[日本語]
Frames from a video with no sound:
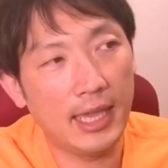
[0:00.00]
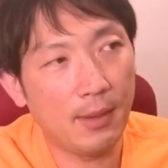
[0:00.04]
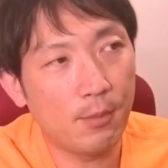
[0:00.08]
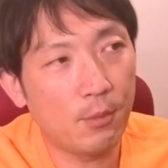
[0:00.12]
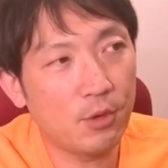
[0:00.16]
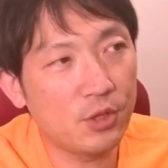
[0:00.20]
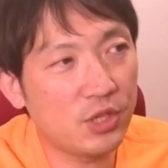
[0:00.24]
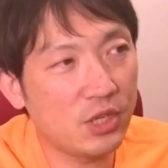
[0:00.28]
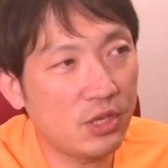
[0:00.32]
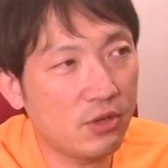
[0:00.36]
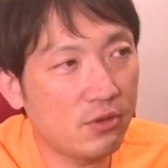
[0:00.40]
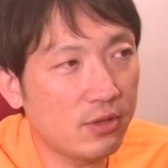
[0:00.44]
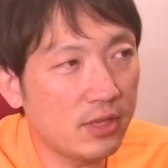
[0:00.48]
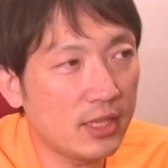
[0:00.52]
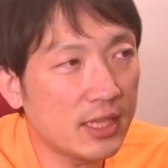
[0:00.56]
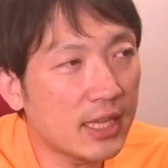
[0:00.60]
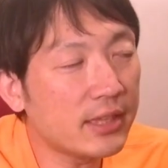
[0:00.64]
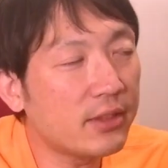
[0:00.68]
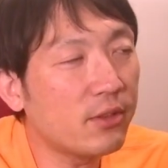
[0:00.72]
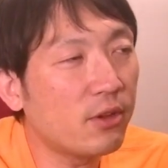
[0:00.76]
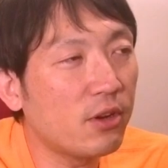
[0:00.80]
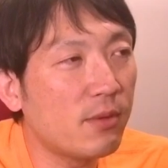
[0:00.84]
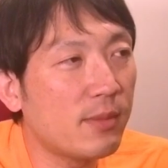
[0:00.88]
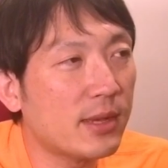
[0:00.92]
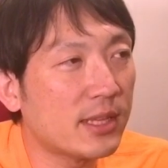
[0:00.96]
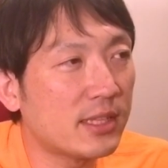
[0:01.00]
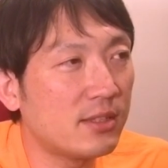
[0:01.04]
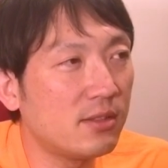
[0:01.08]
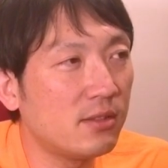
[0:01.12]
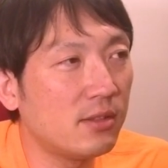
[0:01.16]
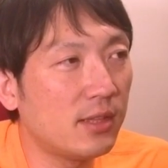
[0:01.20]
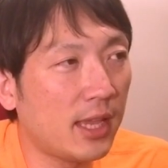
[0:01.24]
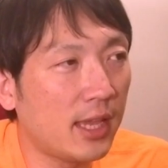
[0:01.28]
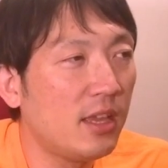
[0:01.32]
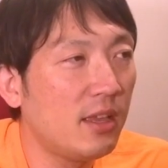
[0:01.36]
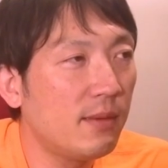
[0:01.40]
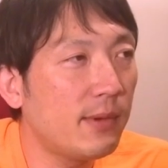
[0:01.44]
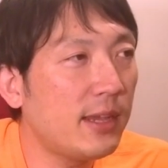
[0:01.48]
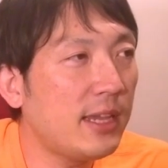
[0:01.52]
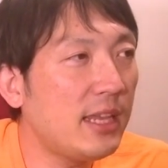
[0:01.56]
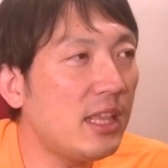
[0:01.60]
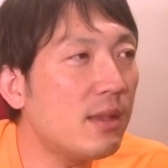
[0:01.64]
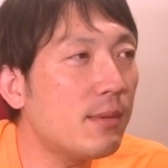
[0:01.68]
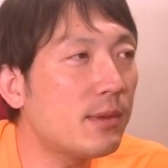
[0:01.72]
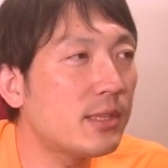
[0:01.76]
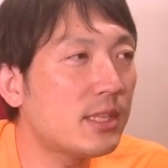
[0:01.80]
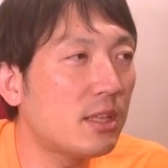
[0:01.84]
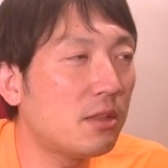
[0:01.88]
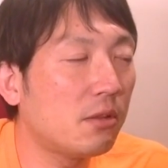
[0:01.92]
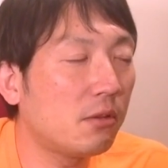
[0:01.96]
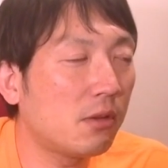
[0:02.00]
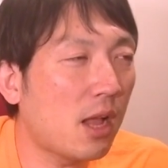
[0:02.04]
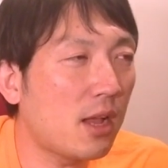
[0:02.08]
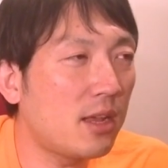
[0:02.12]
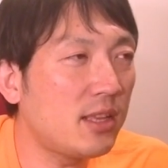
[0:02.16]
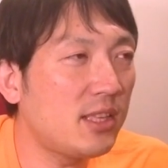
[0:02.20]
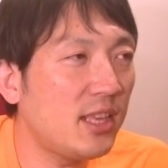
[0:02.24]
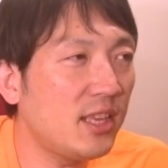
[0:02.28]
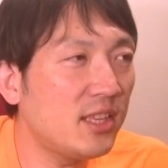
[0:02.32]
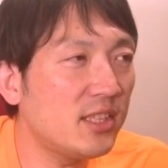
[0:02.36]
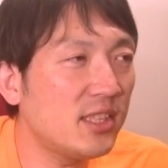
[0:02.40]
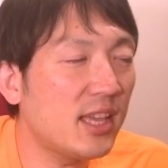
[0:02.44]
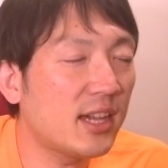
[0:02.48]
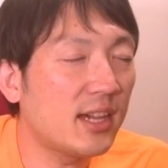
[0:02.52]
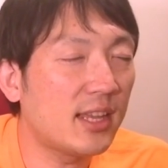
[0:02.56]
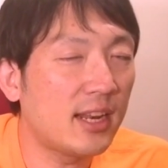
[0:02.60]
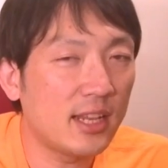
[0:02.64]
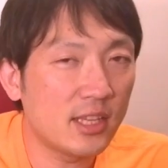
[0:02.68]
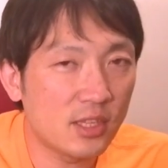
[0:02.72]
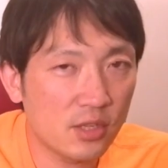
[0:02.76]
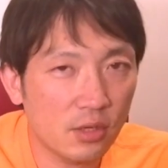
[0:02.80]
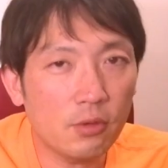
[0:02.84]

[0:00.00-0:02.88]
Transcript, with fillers: モチーフになっておりますんで、まあ、稲葉さんの学生時代がね、